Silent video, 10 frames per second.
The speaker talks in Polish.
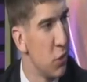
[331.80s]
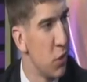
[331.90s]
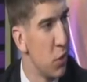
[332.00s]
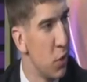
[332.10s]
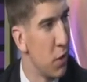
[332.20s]

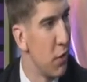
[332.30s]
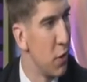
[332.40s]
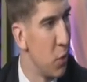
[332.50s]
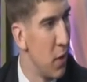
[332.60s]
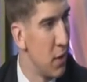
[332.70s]
który
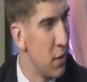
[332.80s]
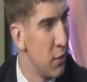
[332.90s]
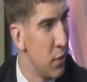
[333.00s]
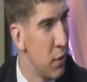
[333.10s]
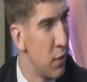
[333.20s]
ewentualnie
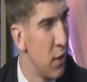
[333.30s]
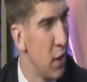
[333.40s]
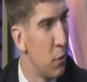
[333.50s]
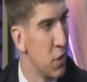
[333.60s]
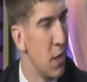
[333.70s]
wygrywa
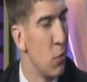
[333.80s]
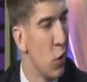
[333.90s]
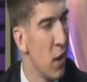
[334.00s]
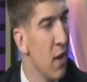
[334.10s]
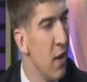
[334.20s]
albo
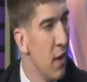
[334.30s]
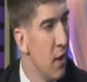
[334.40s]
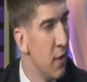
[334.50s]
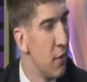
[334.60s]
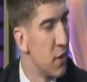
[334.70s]
zajmuje
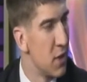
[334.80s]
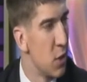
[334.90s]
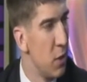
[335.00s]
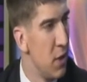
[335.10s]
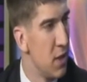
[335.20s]

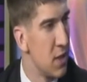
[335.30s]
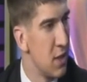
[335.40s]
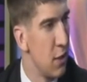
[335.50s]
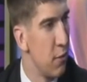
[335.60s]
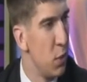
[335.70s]
wysokie
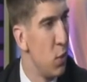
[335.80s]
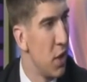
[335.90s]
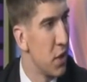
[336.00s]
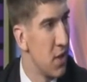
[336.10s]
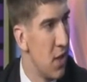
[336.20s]
miejsce w
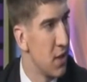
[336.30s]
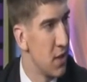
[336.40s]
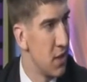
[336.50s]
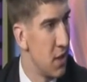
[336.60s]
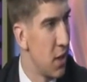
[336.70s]
piłkarskiej
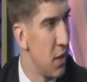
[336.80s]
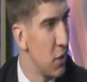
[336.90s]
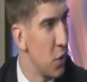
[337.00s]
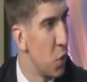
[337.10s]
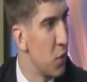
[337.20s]

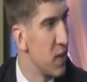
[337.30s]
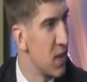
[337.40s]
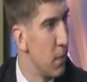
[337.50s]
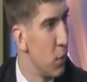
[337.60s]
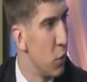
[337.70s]
ekstraklasie, który
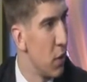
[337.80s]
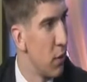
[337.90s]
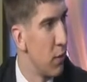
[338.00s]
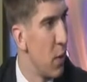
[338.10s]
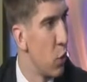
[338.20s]

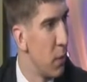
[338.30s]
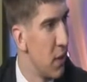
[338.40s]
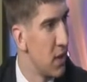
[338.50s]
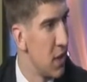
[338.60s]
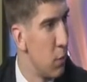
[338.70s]
występuje w
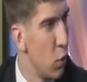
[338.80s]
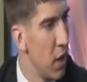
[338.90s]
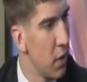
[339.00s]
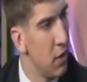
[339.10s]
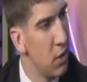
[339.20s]
europejskich
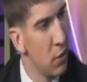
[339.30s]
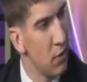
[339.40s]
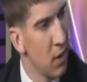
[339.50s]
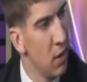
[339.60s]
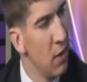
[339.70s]
pucharach i kto
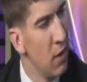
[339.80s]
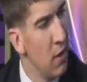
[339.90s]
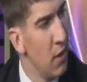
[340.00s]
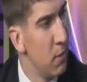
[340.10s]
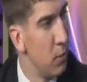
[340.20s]
wie,
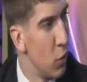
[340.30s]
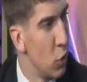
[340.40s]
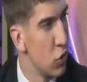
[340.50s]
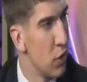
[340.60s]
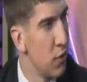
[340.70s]

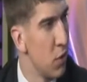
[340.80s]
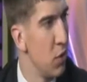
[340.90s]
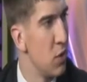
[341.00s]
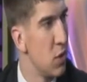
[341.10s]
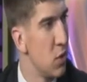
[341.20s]
może w
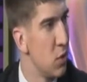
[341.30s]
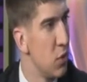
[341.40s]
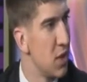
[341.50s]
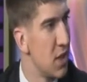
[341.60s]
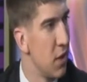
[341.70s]
końcu
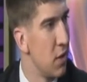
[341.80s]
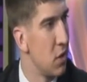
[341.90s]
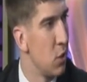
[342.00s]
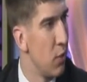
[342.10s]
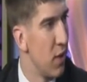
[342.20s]
dostaje
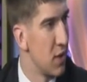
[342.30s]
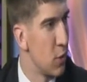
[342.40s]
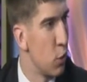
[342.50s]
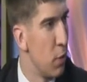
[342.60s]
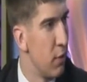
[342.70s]
się do fazy
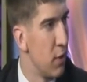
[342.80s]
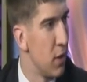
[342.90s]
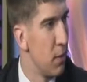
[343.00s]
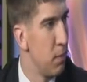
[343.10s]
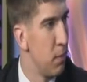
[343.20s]

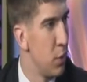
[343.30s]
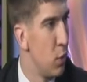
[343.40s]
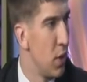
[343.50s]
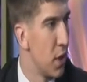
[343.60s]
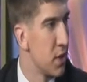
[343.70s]
grupowej
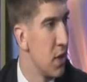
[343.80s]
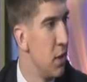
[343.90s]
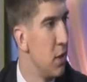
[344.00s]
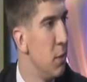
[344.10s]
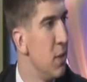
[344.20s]

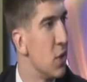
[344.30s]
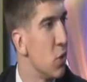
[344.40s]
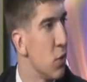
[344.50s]
piłkarskiej Ligi Mistrzów